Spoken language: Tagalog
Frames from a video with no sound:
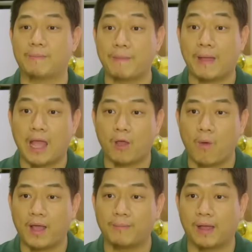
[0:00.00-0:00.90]

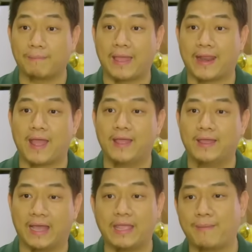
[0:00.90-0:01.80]
Napapangahawak ang mga pera,
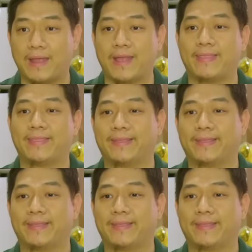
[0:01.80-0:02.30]
kayamanan.